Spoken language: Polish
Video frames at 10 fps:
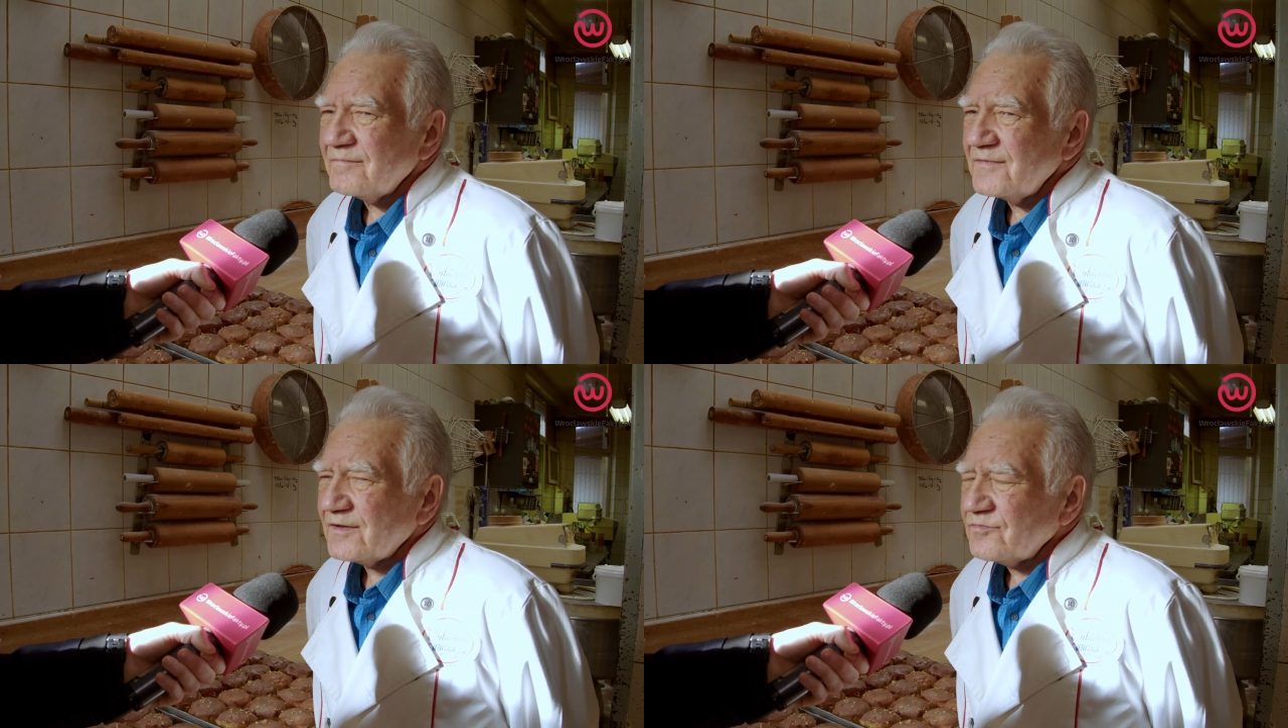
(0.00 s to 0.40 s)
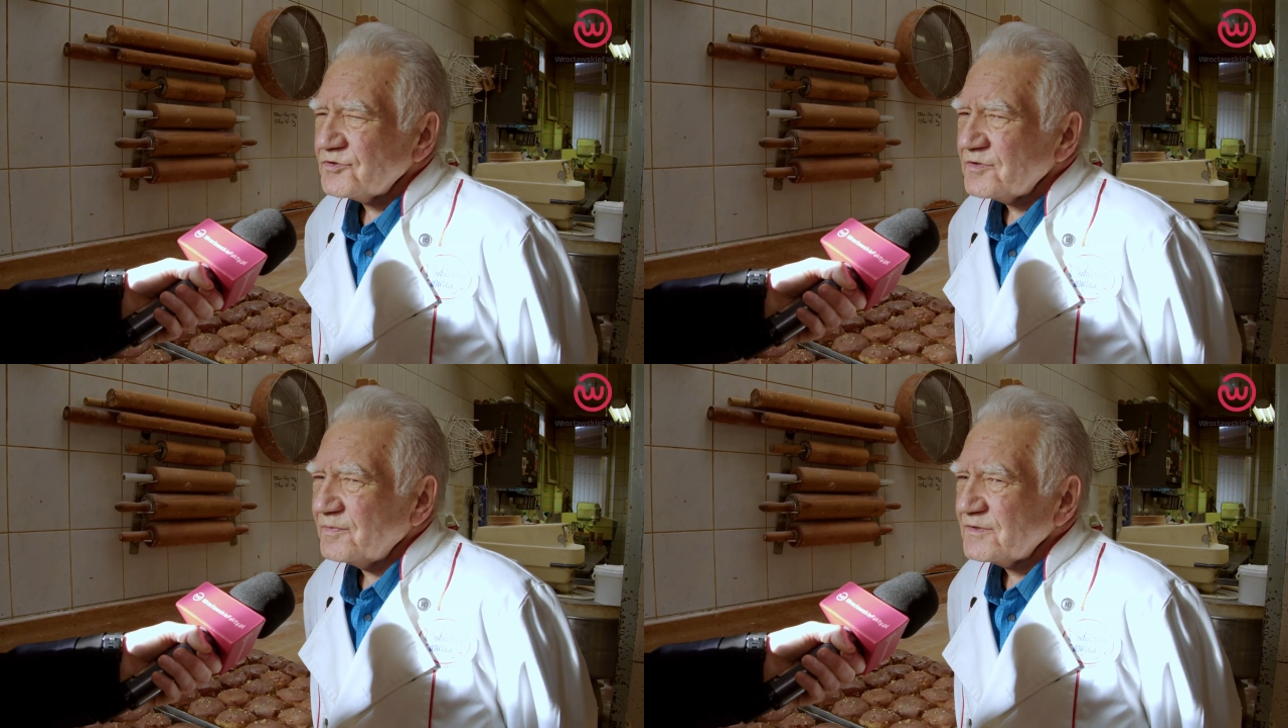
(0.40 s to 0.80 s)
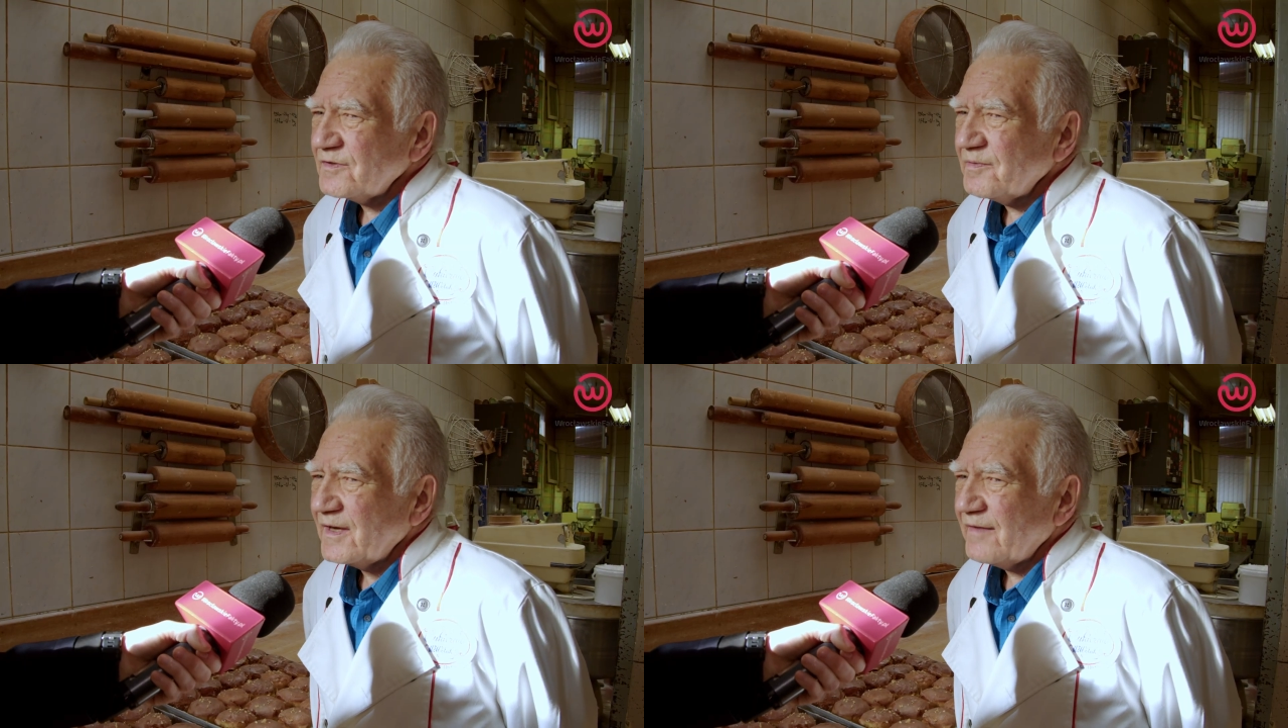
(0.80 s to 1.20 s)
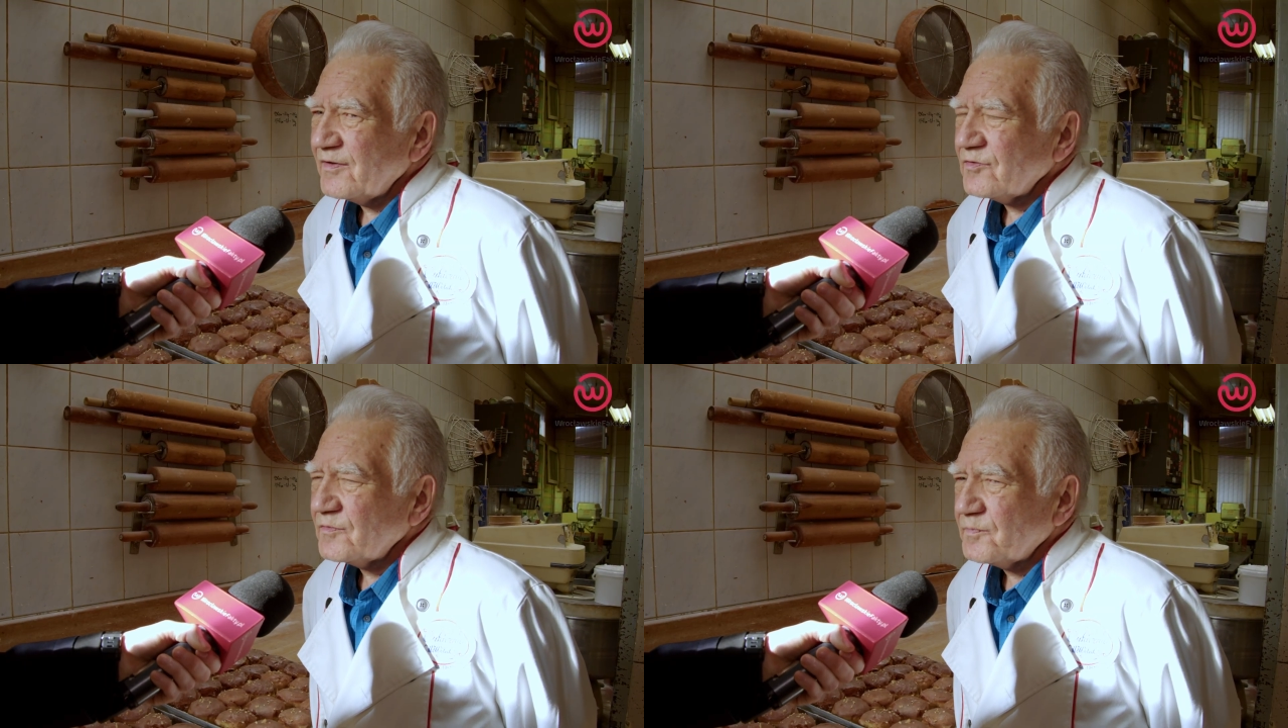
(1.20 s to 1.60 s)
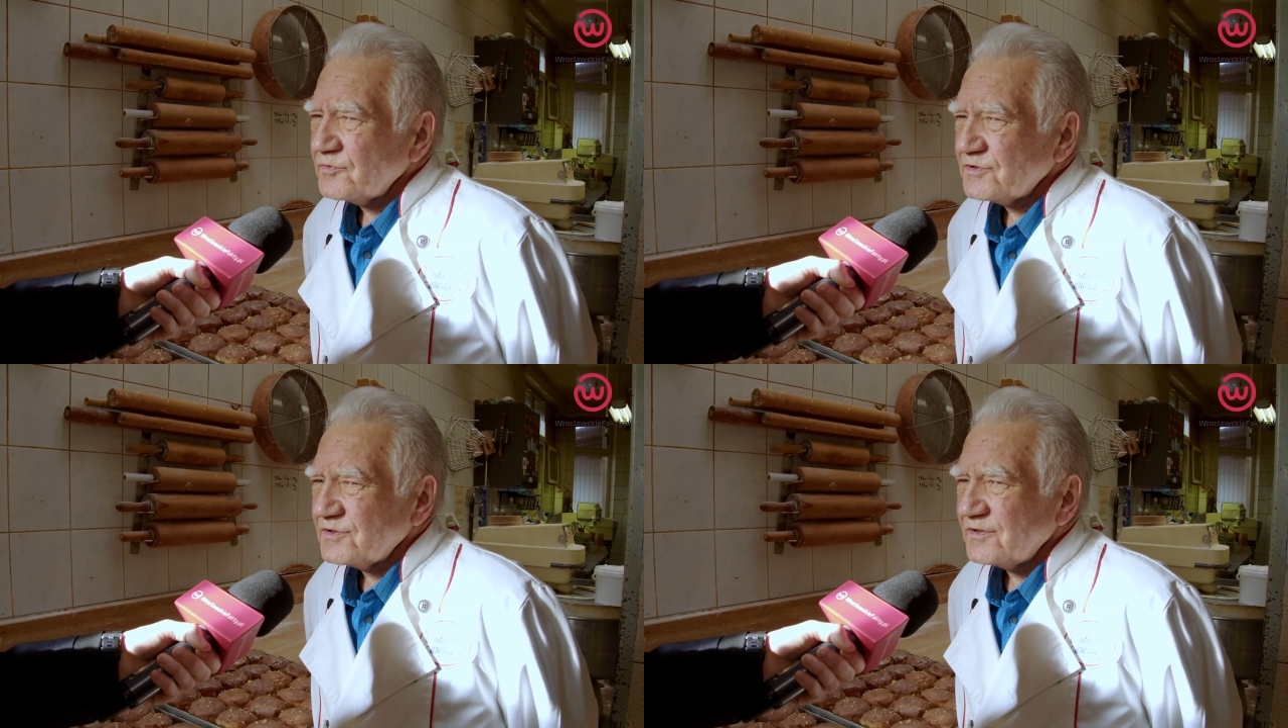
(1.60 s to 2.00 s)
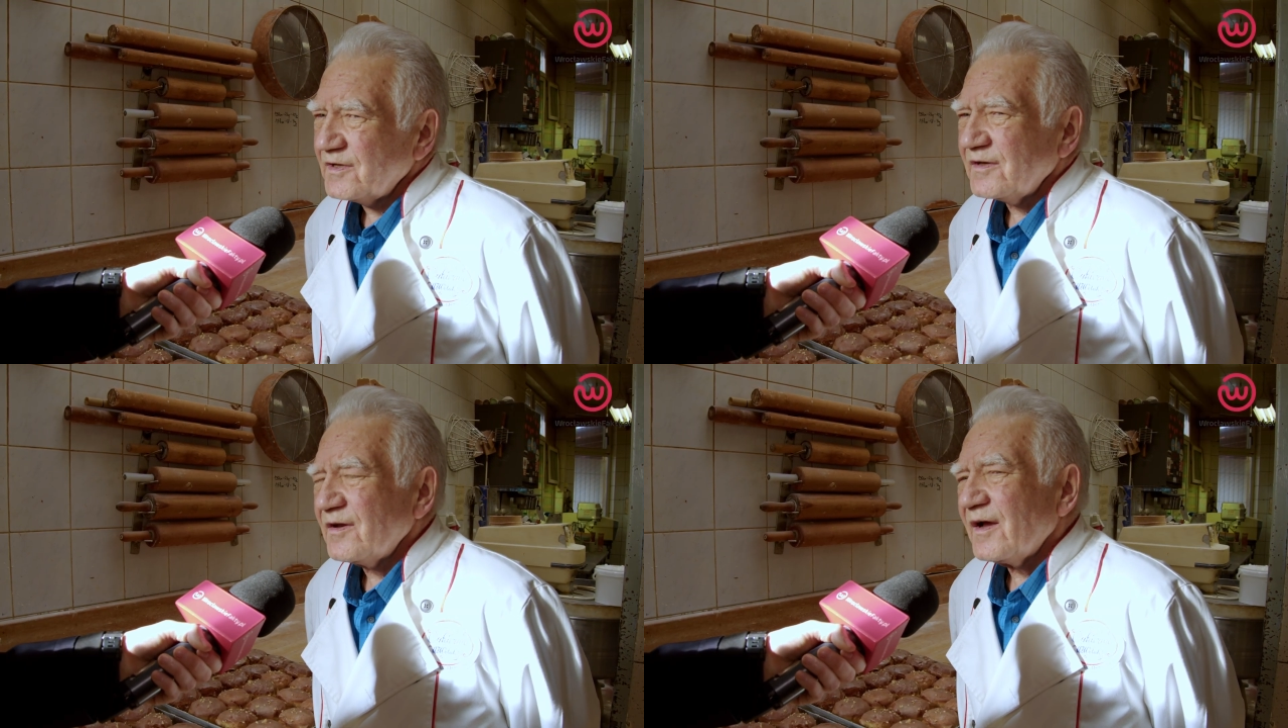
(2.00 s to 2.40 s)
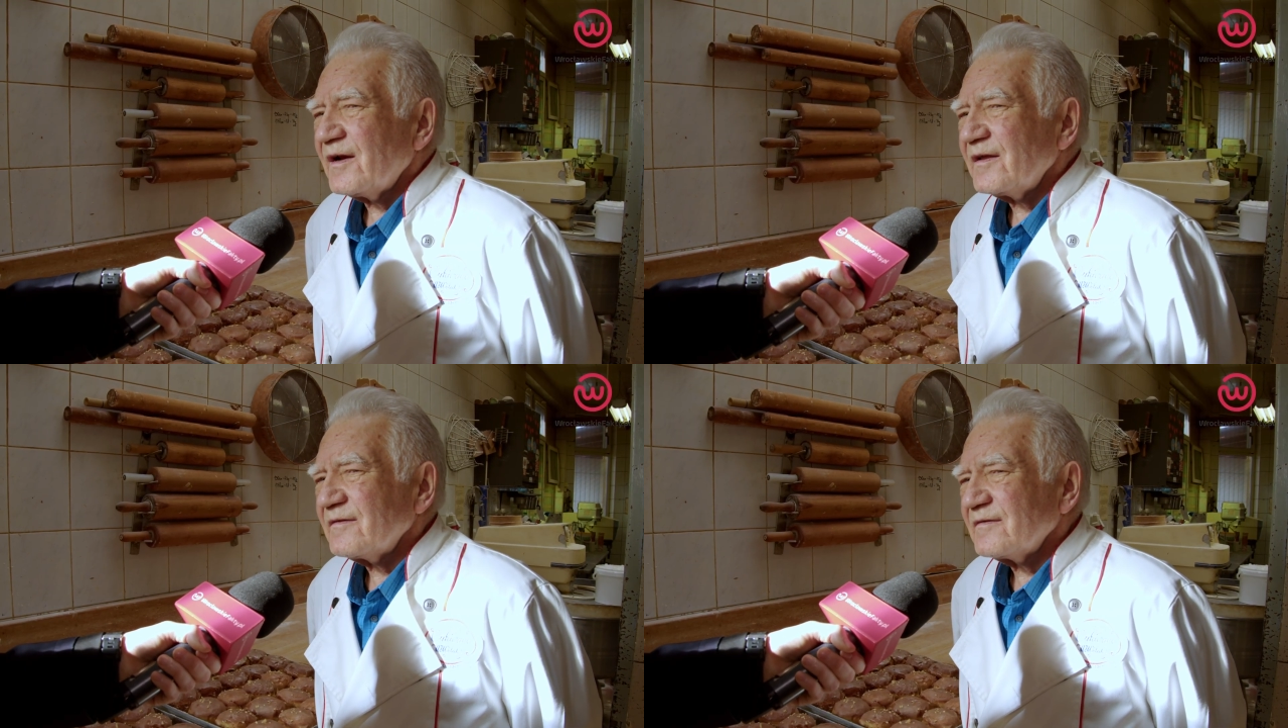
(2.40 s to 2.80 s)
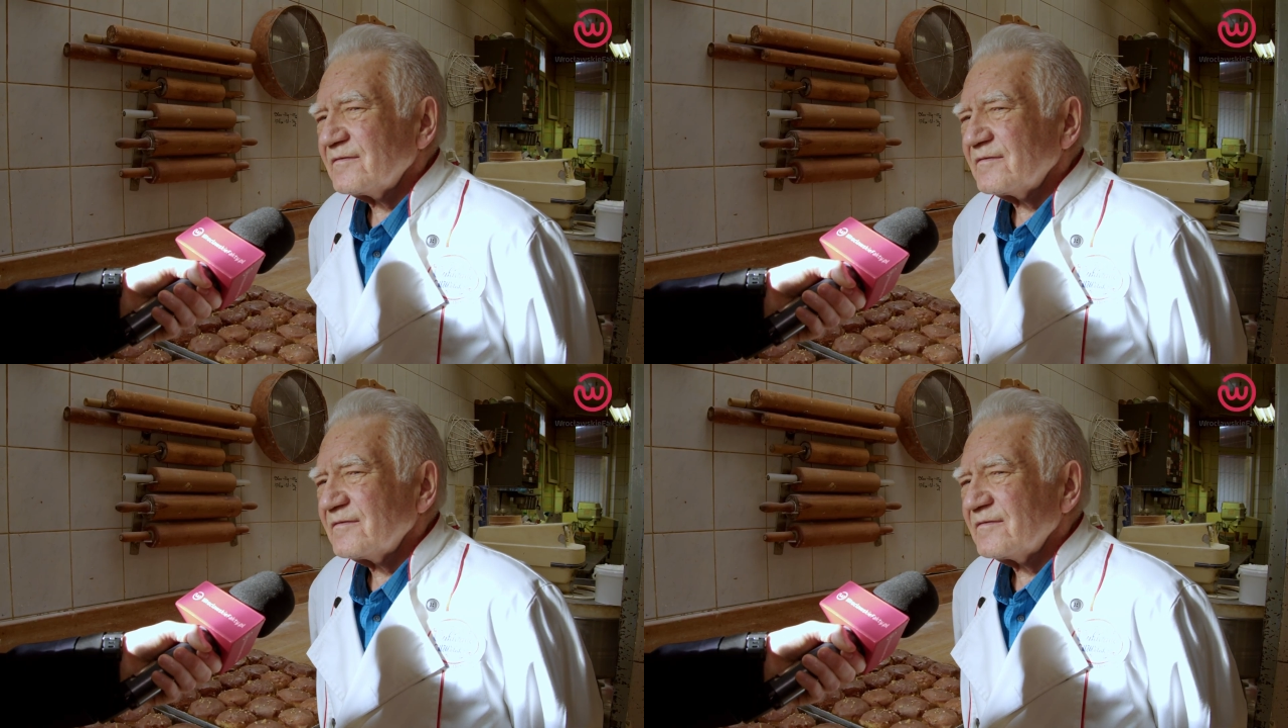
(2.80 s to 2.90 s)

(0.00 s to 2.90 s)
Niektórzy by sobie nawet odpuścili, no ale